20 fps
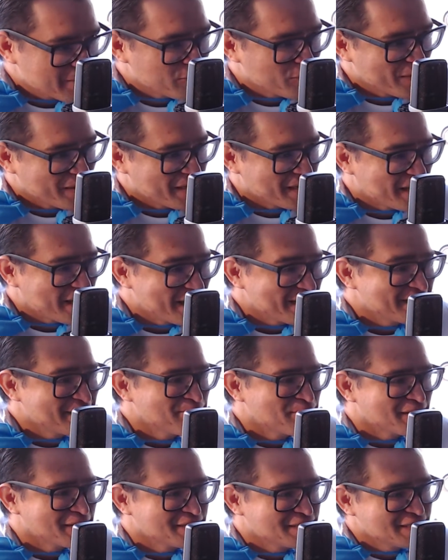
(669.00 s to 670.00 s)
BR
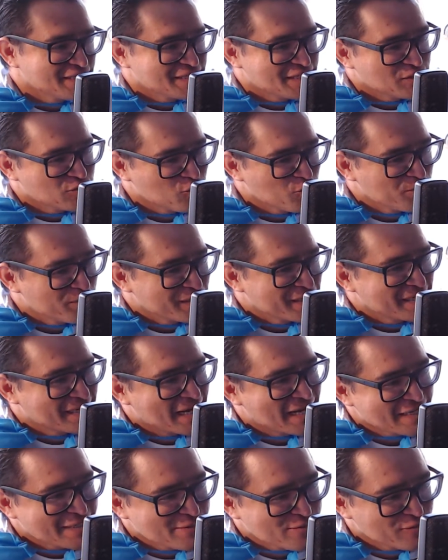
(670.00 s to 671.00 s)
precisa
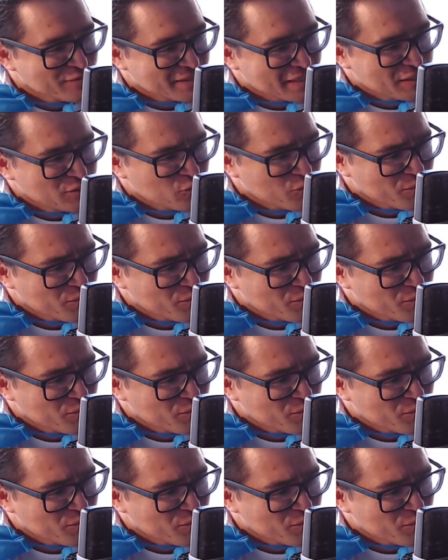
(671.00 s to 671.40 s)
duplicar, que não tem